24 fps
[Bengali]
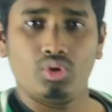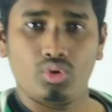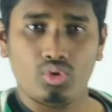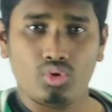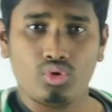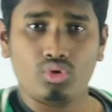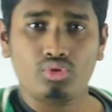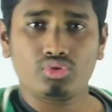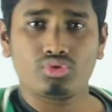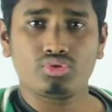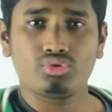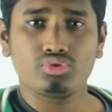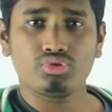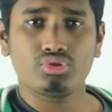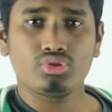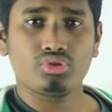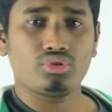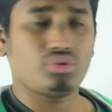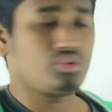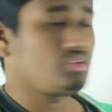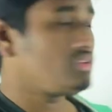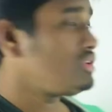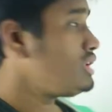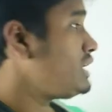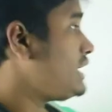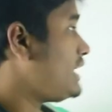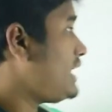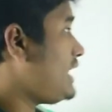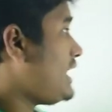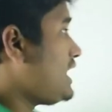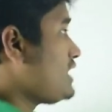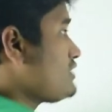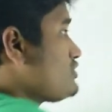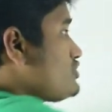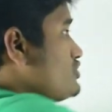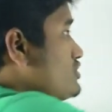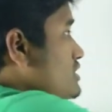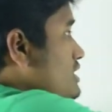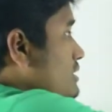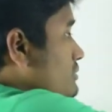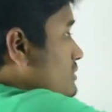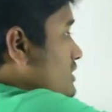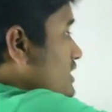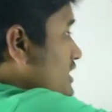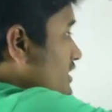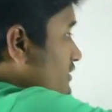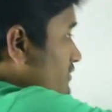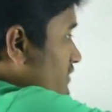রক্ত যখন অ্যাট্রিয়াম
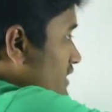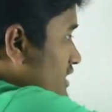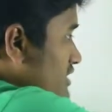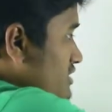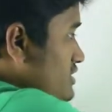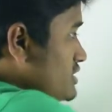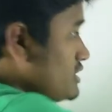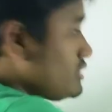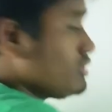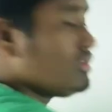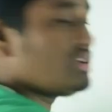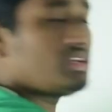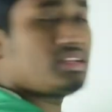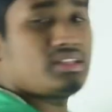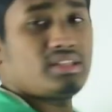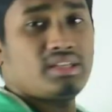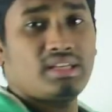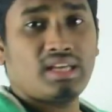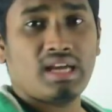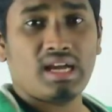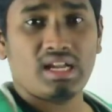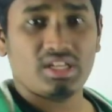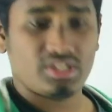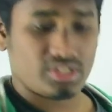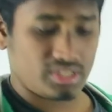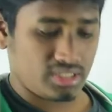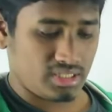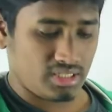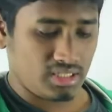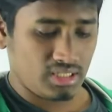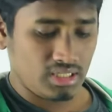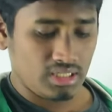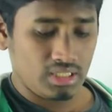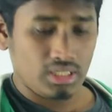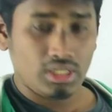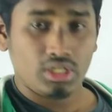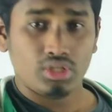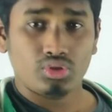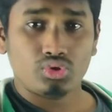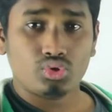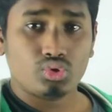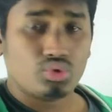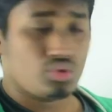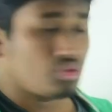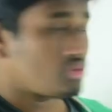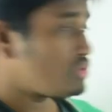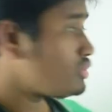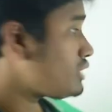থেকে ভেন্ট্রিকলের দিকে আসে
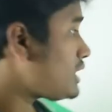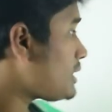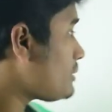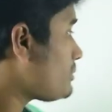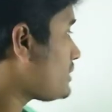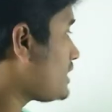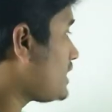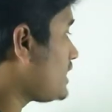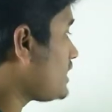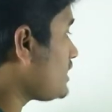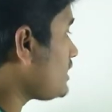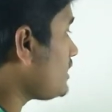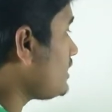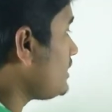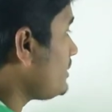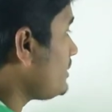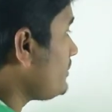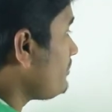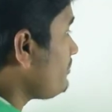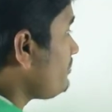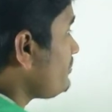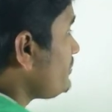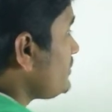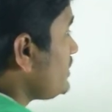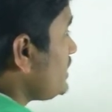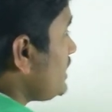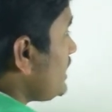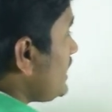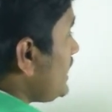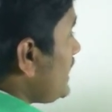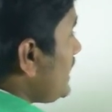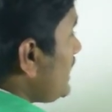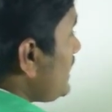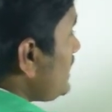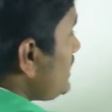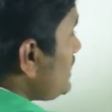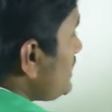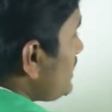তখন আবার এই